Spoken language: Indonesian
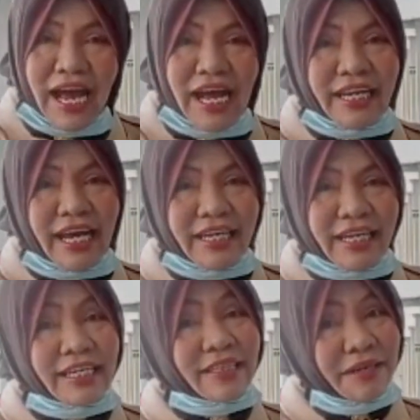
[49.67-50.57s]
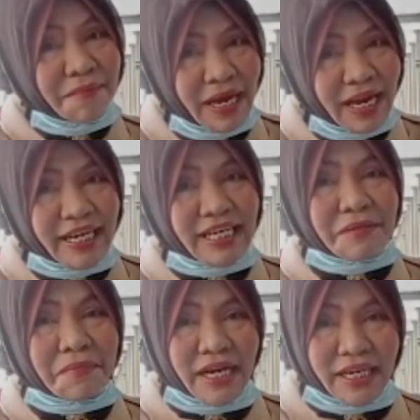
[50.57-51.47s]
adik-adik diterima di
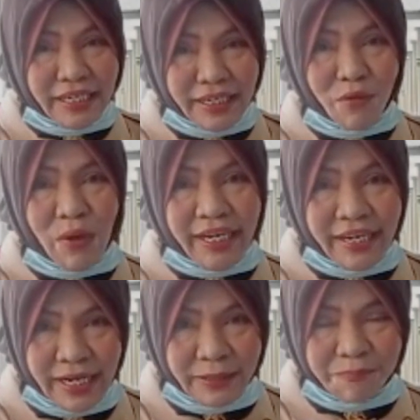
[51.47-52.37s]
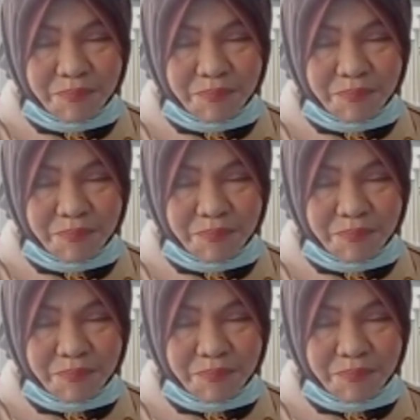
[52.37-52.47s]
SMA Negeri 2 Kendal.